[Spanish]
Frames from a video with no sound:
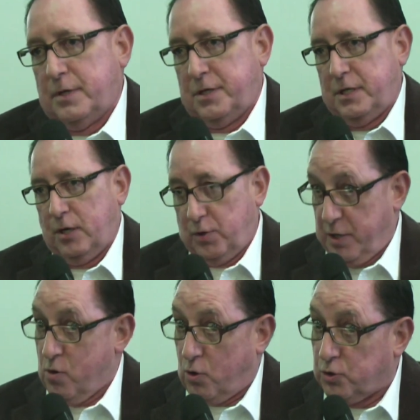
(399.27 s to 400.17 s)
y, lo
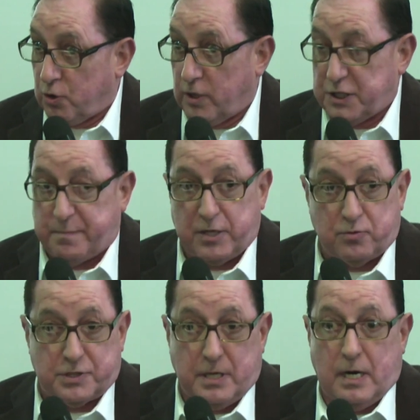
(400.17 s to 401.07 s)
digo con todo
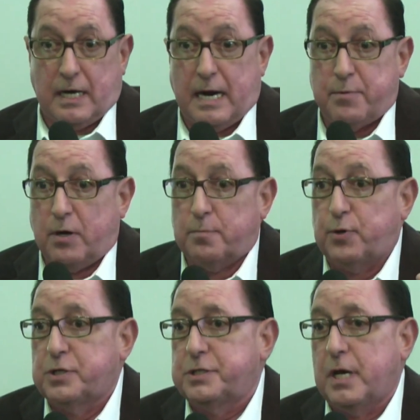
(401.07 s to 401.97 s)
respeto, sin el agravio a la
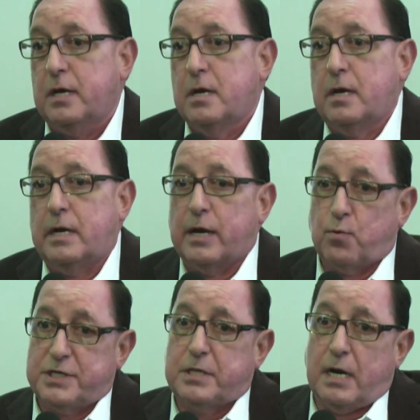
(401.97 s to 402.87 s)
policía, le
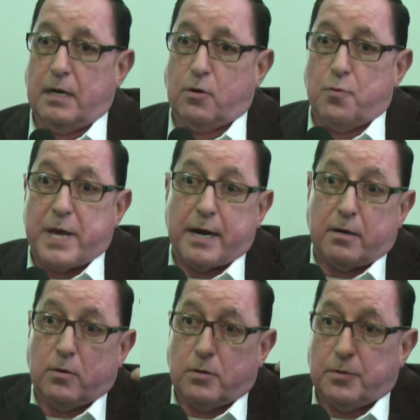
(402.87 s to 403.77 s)
cueste al
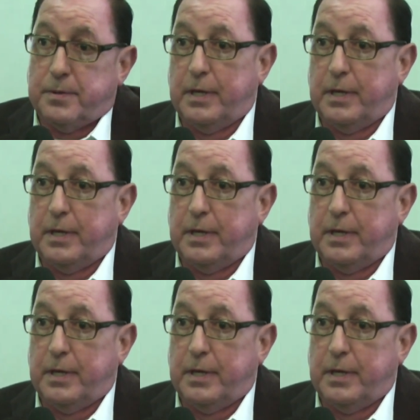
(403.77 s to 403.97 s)
gobierno